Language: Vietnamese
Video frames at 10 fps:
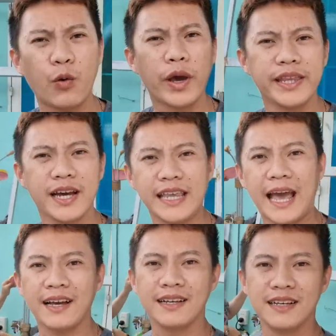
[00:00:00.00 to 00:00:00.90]
halloween nha cả
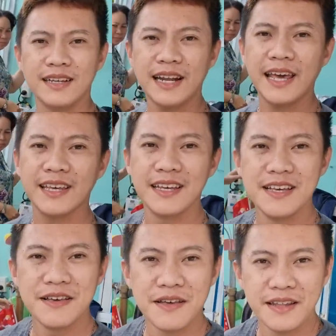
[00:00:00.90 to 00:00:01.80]
nhà đây
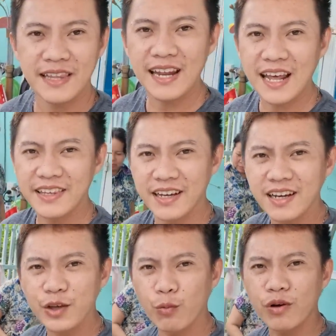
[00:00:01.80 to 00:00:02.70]
đây là những
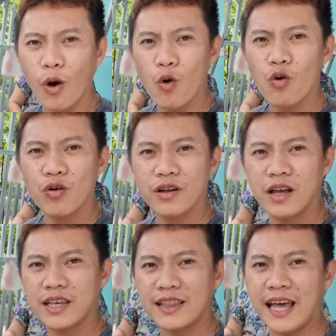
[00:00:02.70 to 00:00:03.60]
cái à, dụng cụ
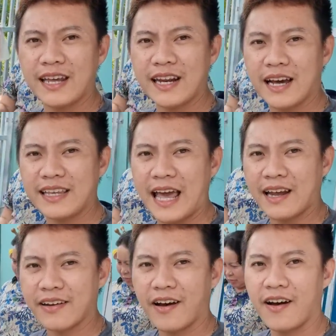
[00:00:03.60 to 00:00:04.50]
trên đây nè cả
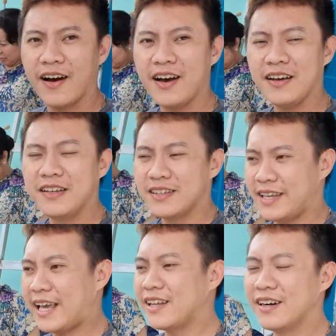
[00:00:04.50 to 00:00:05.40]
nhà đó
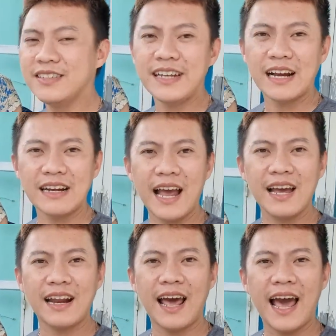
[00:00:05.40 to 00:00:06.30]
thì giải thưởng duy đặt
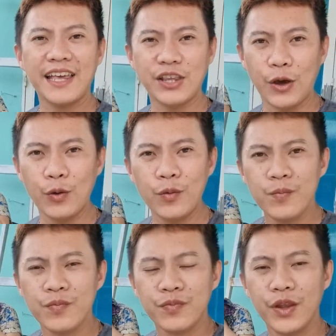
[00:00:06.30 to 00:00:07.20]
ra là 2 triệu
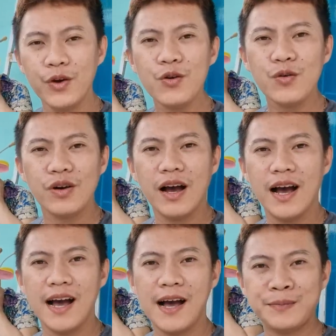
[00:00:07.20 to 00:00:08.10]
nếu
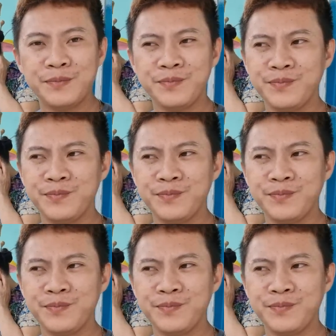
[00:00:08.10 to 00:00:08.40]
à,